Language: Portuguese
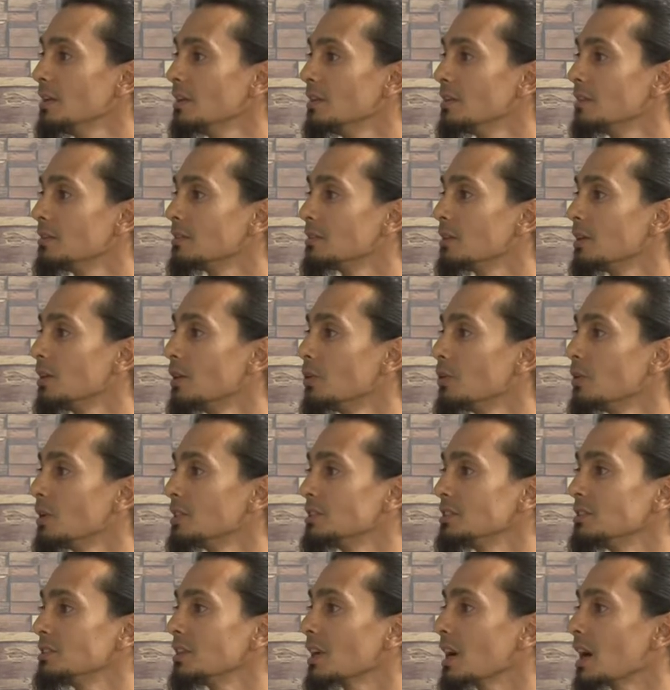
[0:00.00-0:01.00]
então a
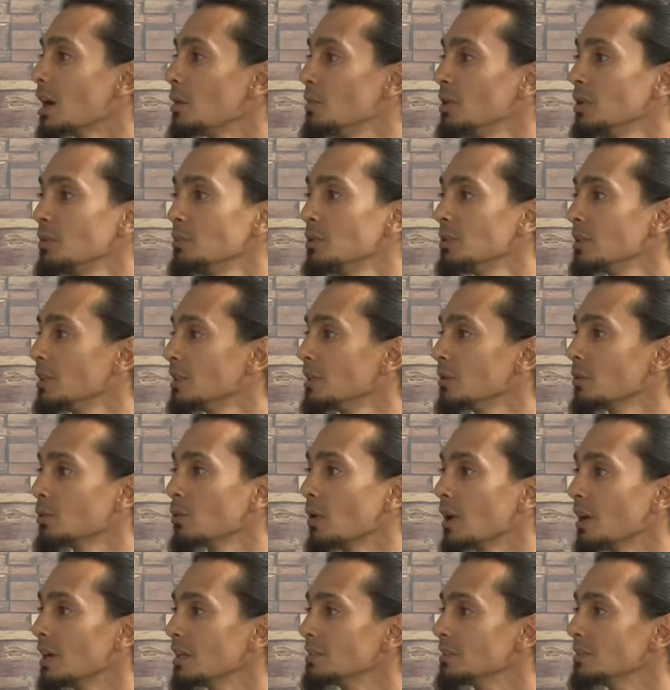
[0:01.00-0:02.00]
gente acaba eliminando
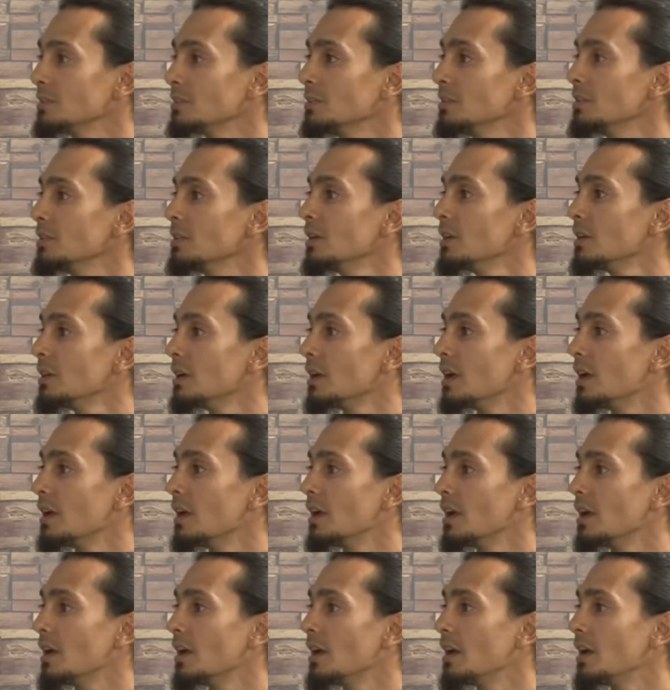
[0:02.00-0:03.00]
quase
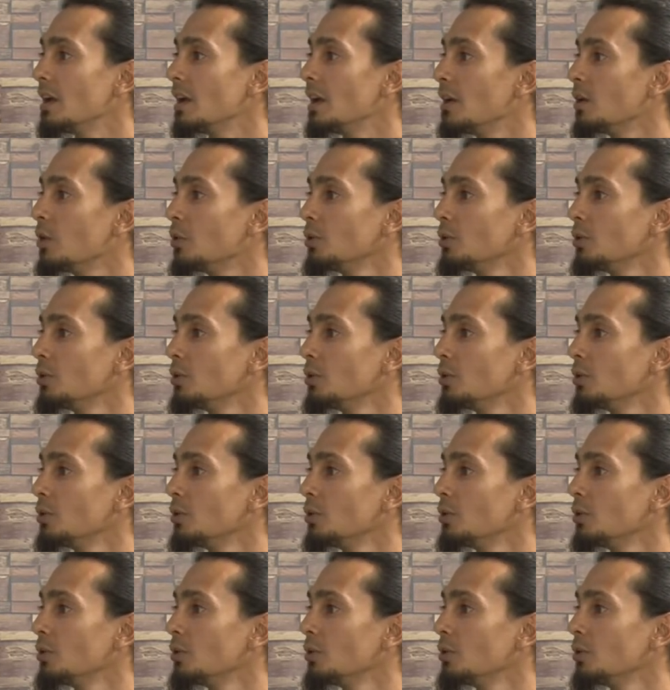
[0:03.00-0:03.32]
é,